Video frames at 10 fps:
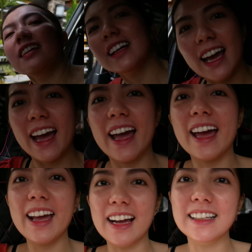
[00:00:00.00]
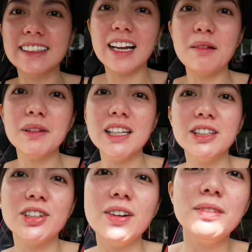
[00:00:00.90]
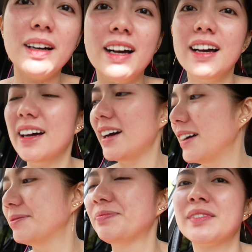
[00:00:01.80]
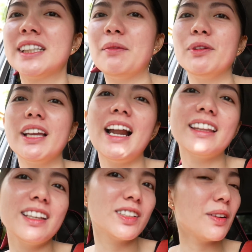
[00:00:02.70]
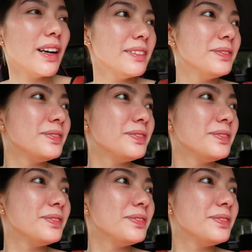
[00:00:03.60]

Okay, alis na kami ni Jowa. Saan punta natin, Jowa?